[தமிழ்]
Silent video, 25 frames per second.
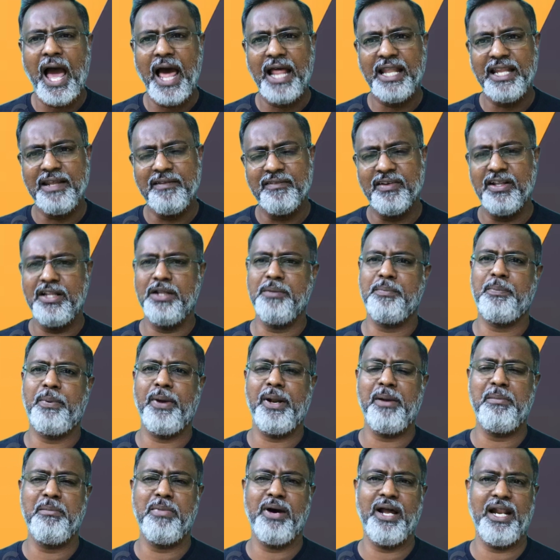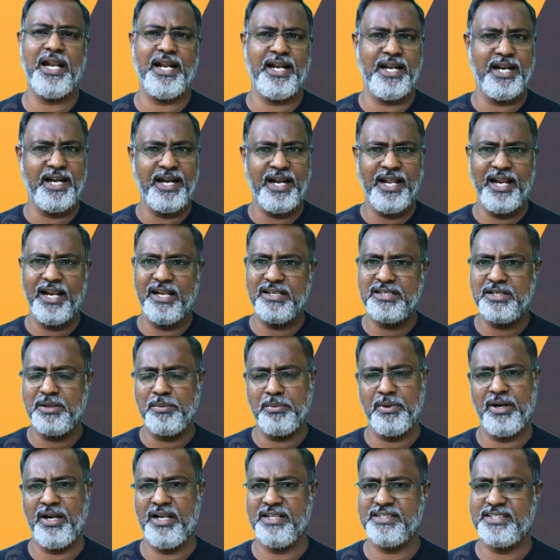அதை வந்து பெரும்பாலான
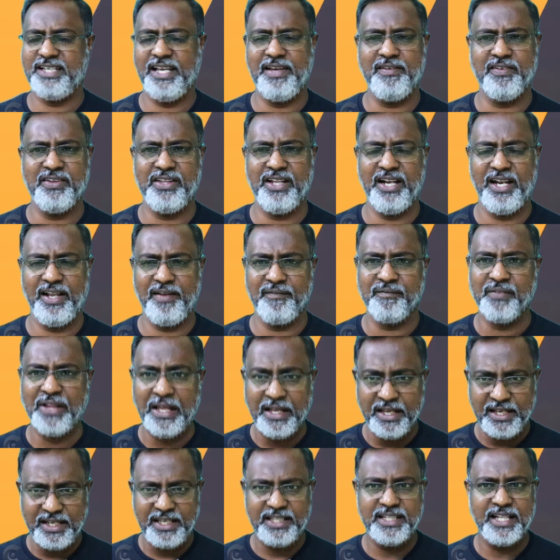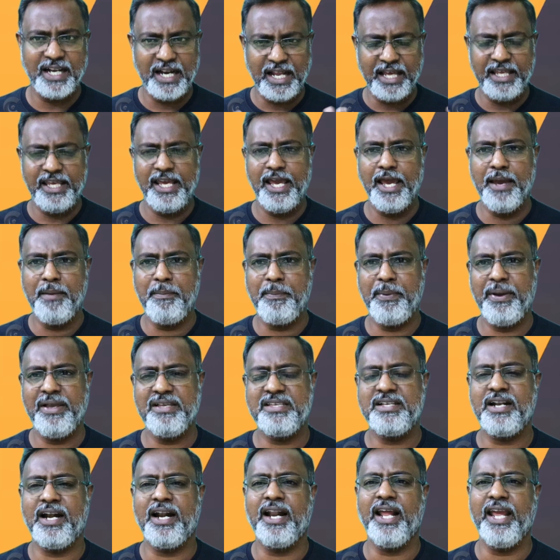டீலர்ஷிப்பில் செய்வதில்லை இதை நான் ஏன்
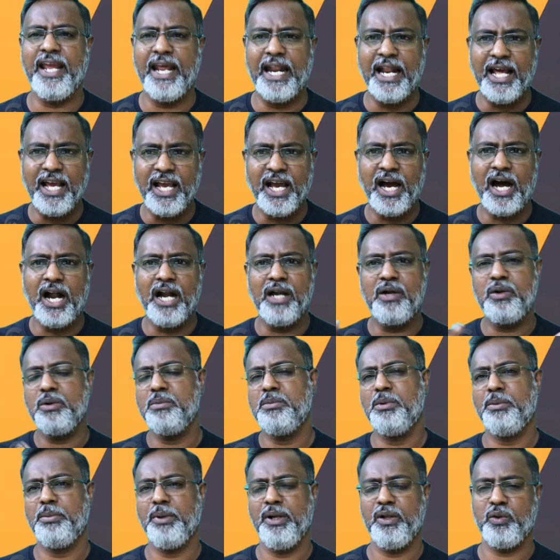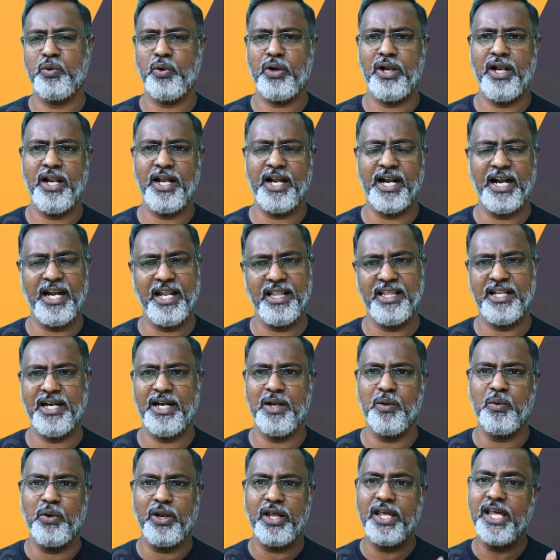பேசுகிறேன்னா எனக்கு ஆட்டோமொபைல் துறையில்
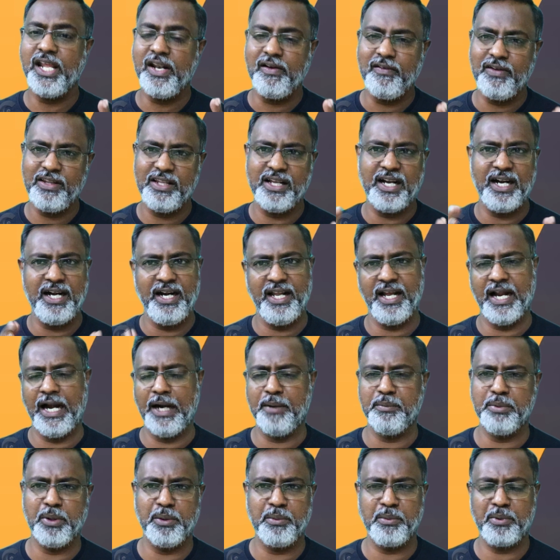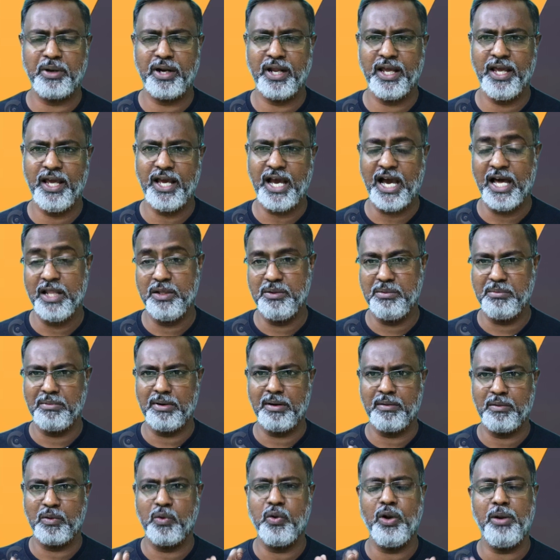கிட்டத்தட்ட ஒரு இருபது ஆண்டு அனுபவம் இருக்குது
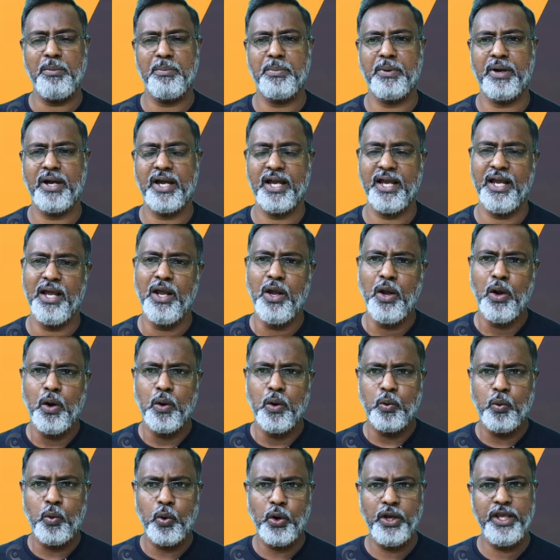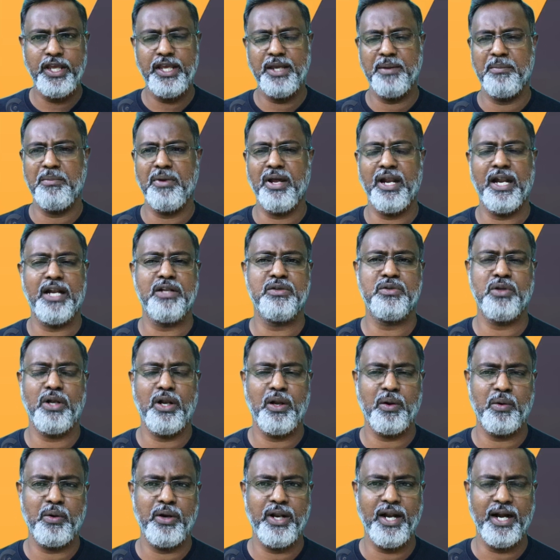அதுவும் நான் குறிப்பாக ஓஇஎம் என்று
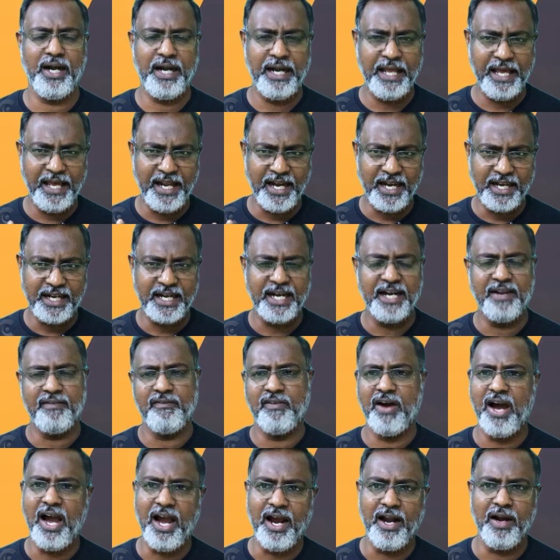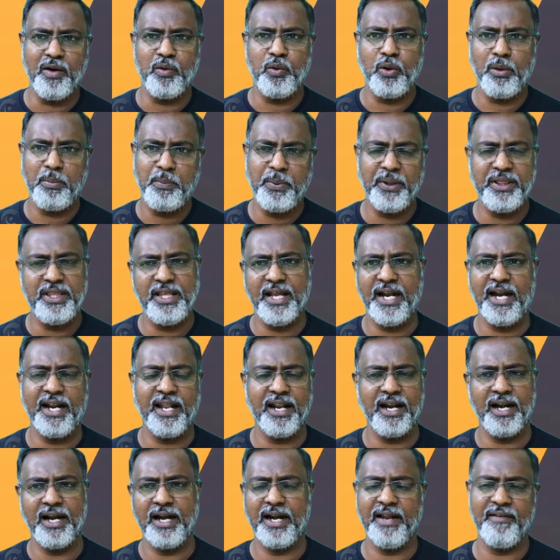சொல்லக்கூடிய டைரக்டான வாகன
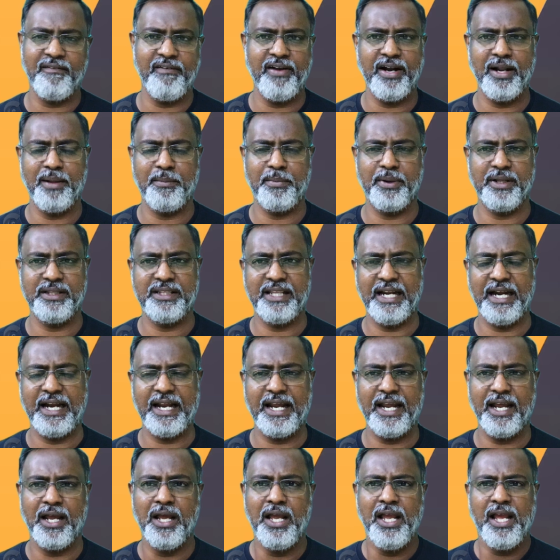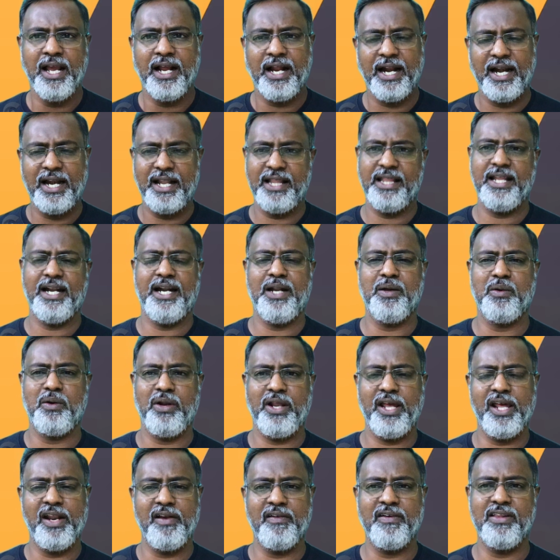உற்பத்தியாளர்கள்ட்ட வேலை பார்த்துருக்கேன் கிட்டத்தட்ட
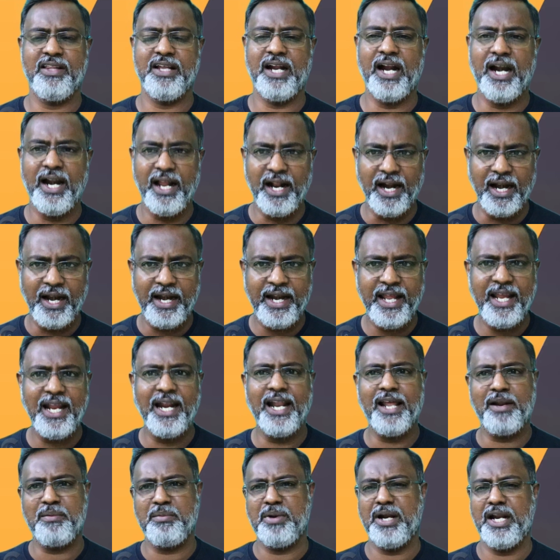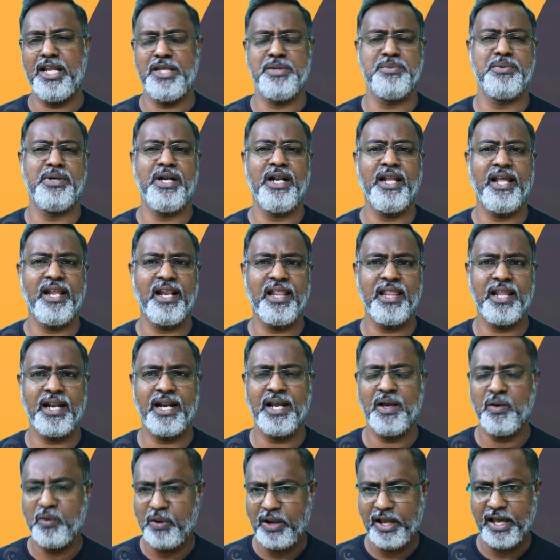ஒரு இருபது ஆண்டுகள் டீலர் மேனேஜ்மெண்ட்டில்
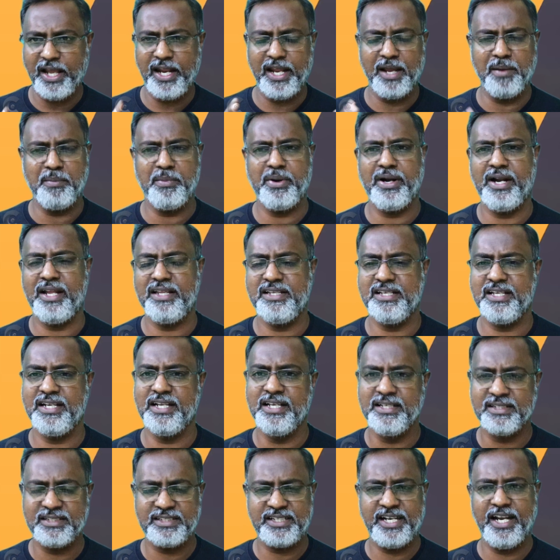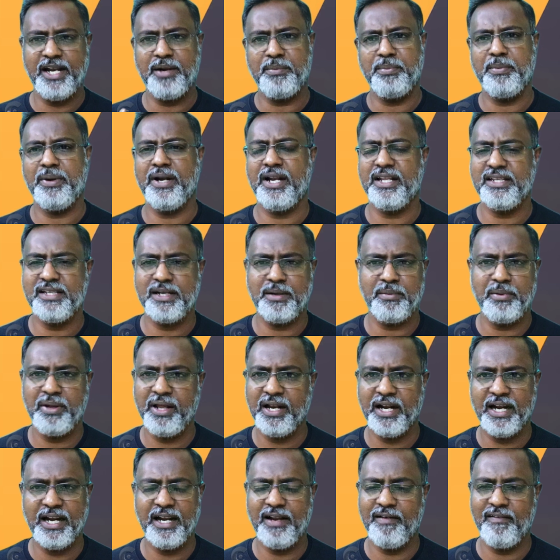இருந்திருக்கேன் ஒரு ஏரியா மேனேஜர் ஸ்டேட் மேனேஜர்
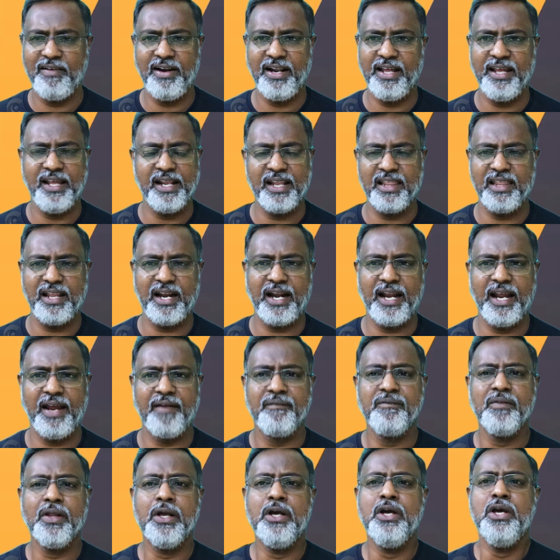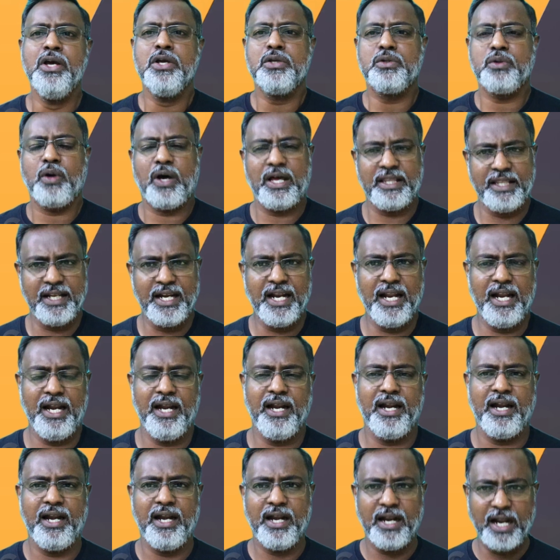அப்படிங்கிற லெவலில் இருந்திருக்கேன் ஸோ
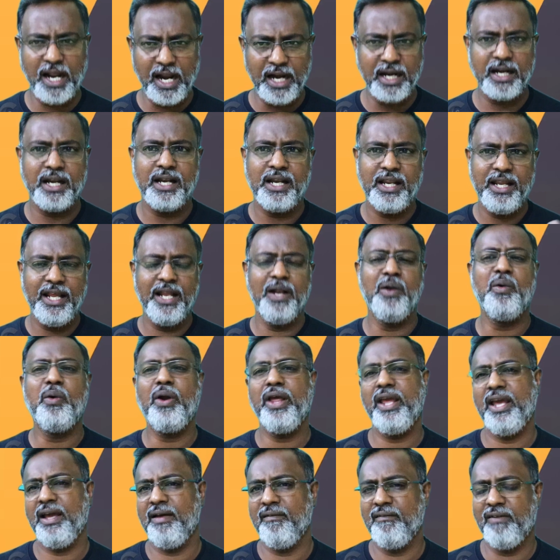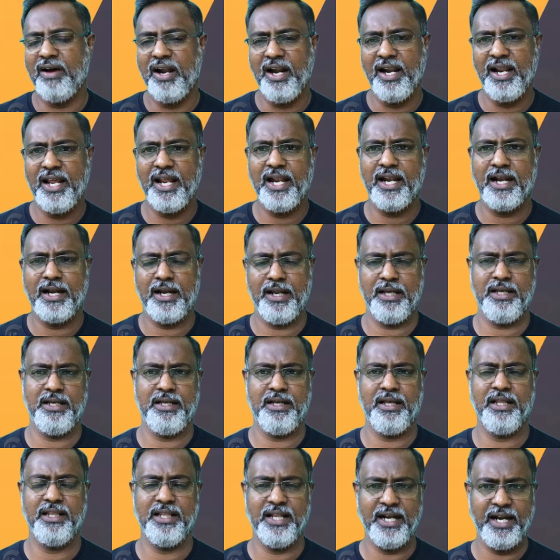அதனால் நான் என்னுடைய வாழ்க்கையில்
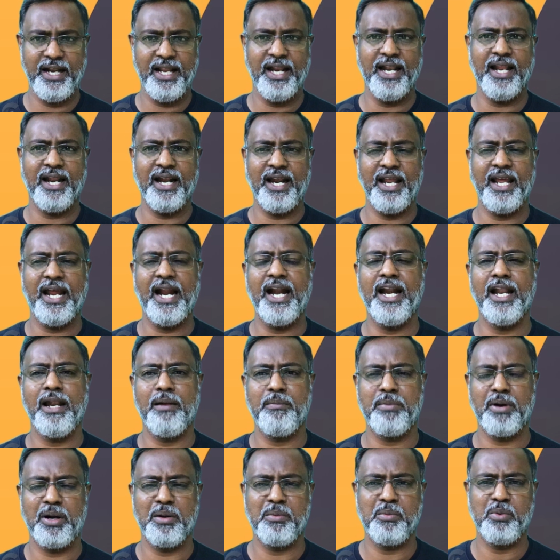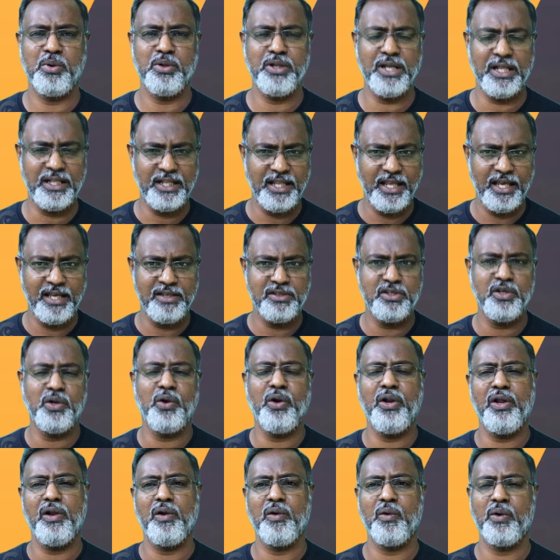நான் அந்த டீலர்களை ஹேண்டில் பண்ணும்போது அந்த
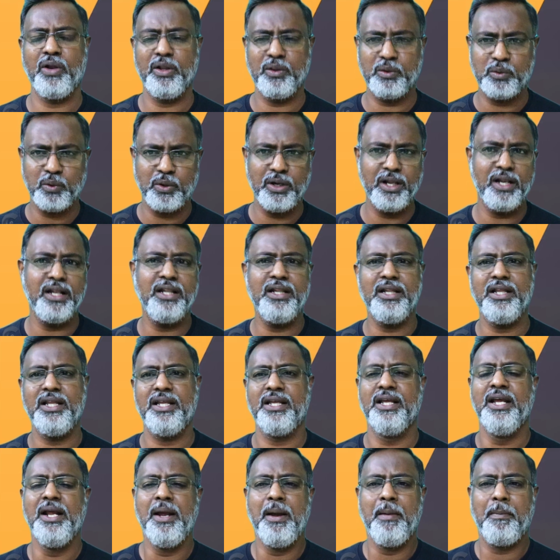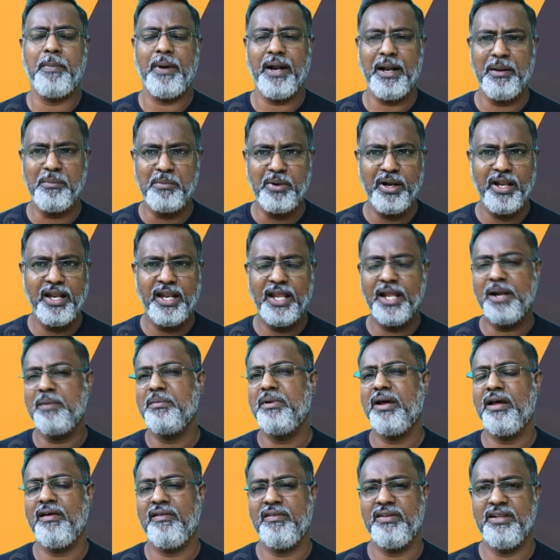எக்ஸிக்யூட்டிவ்களுடன் தொடர்ந்து பல மணி
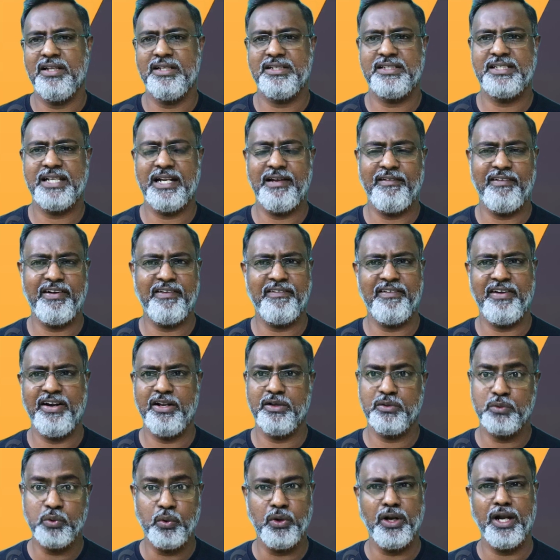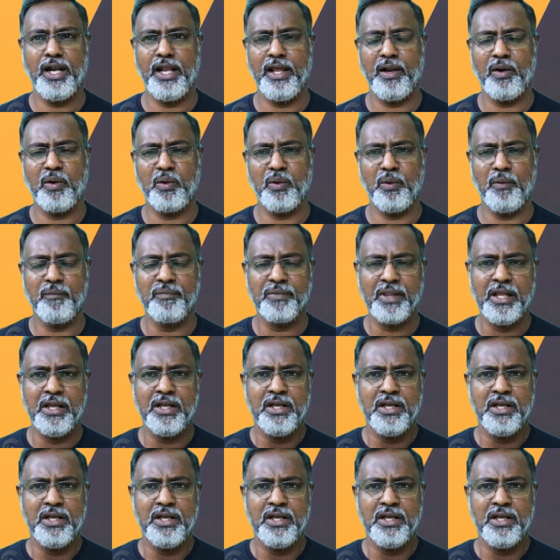நேரம் நான் வந்து செலவிட வேண்டிய சூழ்நிலை இருக்கும்